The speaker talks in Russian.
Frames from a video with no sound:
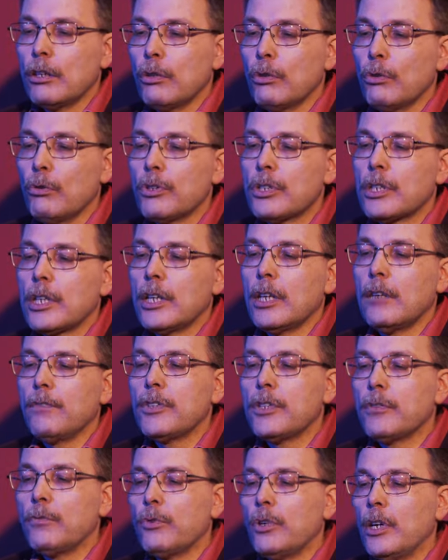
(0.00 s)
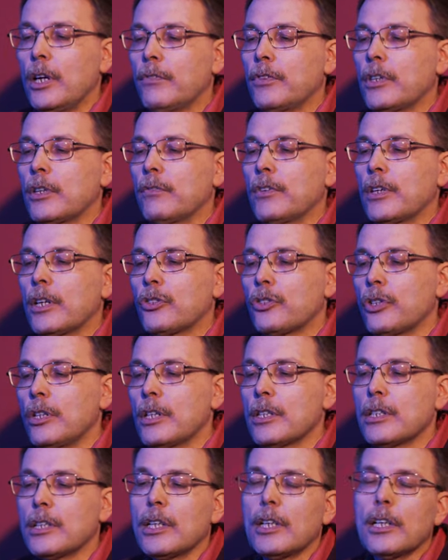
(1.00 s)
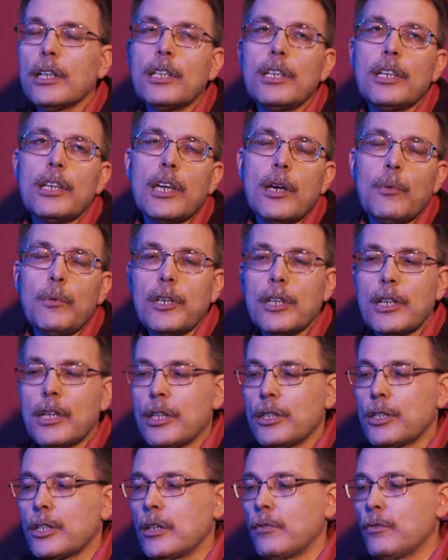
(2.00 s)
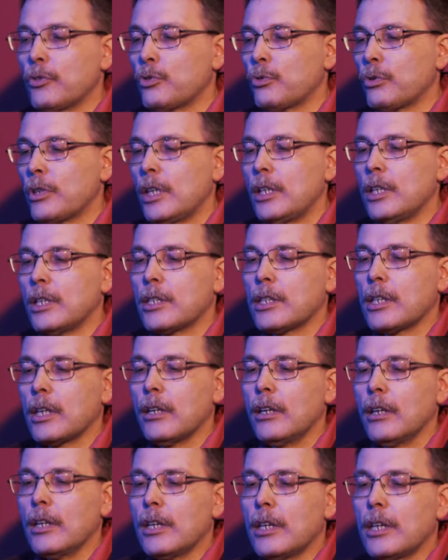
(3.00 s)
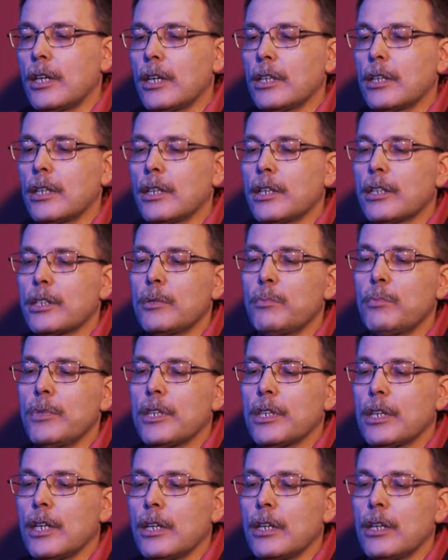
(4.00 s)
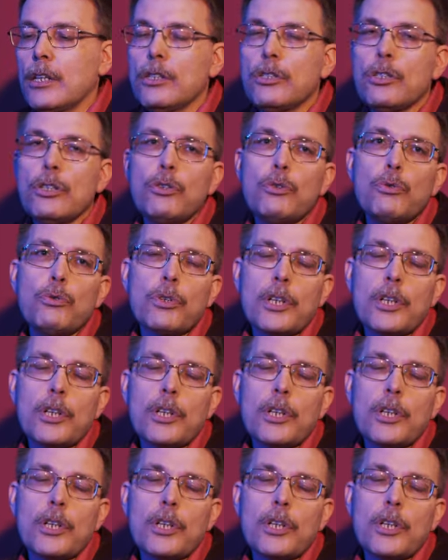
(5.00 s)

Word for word: но, скорее всего, автор выражения знал о книге американского журналиста Хедрика Смита «The New